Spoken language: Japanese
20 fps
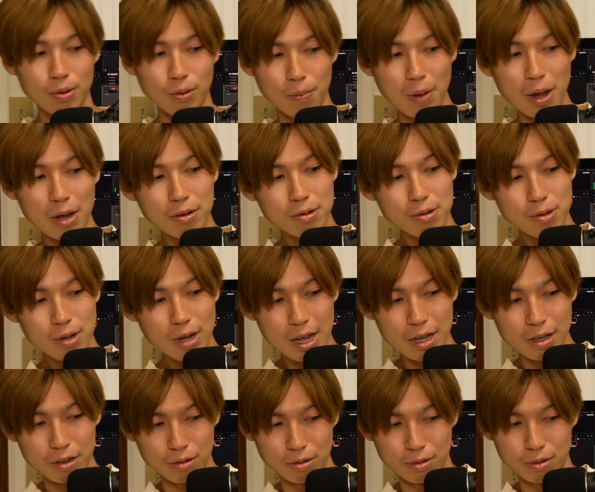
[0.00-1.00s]
の幕府
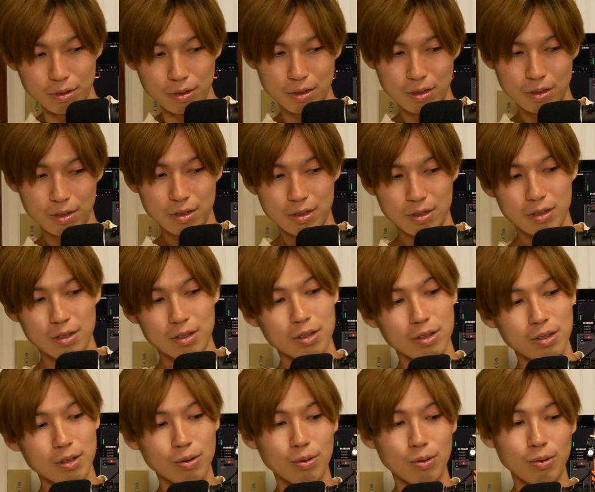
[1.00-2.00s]
海軍
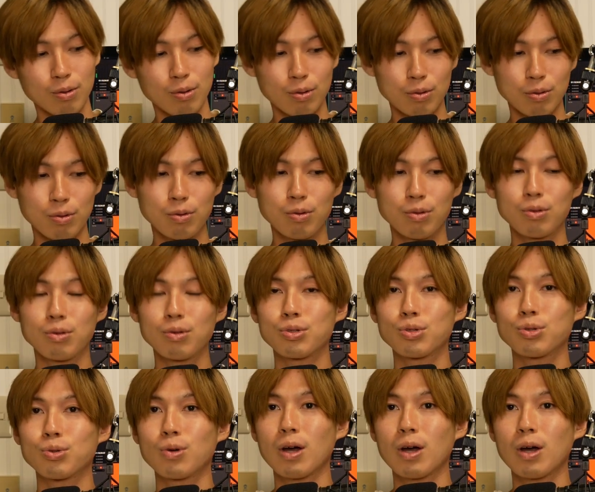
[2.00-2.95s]
のこの本の紹